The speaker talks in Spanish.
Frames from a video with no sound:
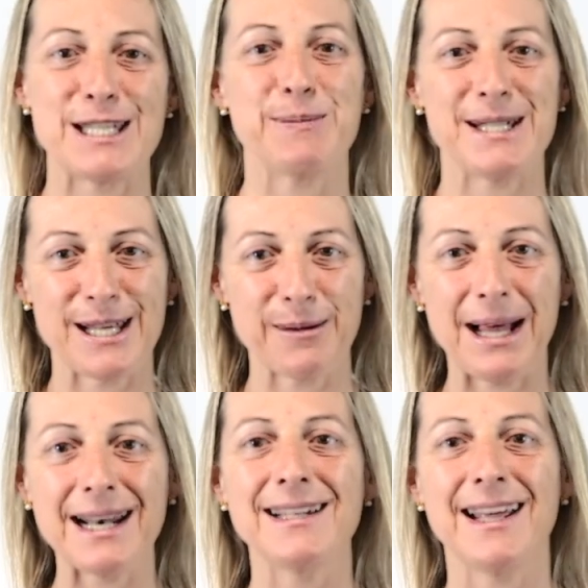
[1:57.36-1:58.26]
es
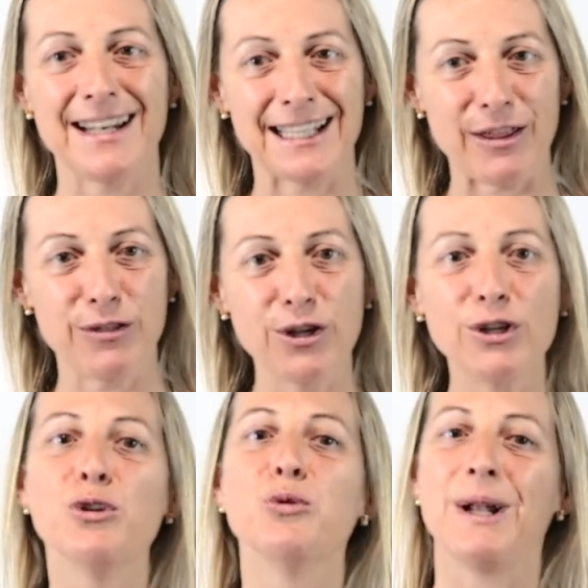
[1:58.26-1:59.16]
preservar la
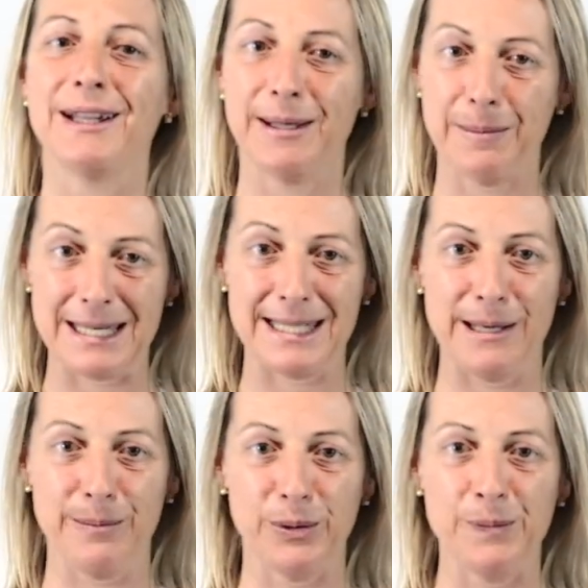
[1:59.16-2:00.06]
hidratación durante más
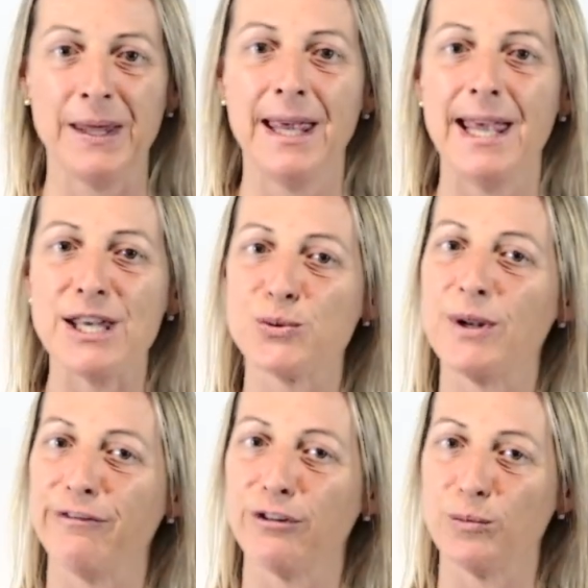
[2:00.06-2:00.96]
tiempo. Es
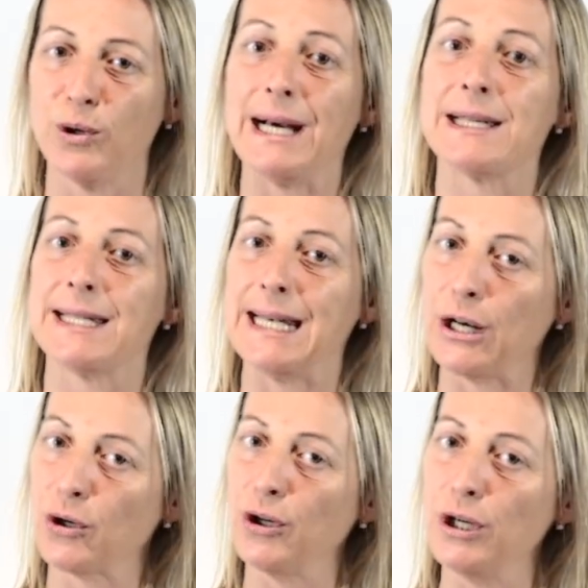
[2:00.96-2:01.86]
una fórmula sin
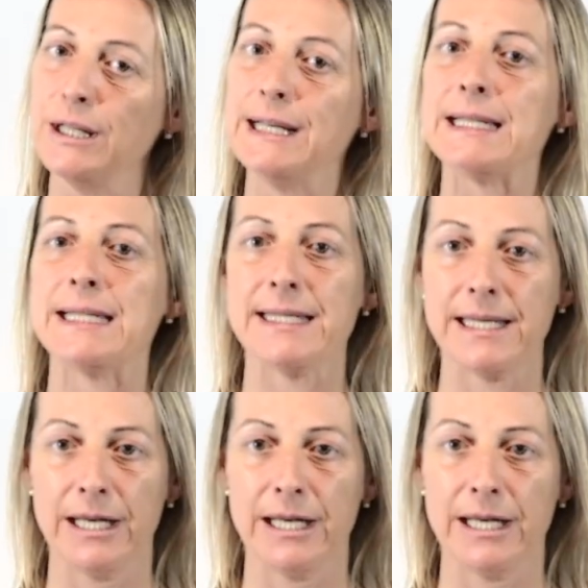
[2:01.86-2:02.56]
alcohol, sin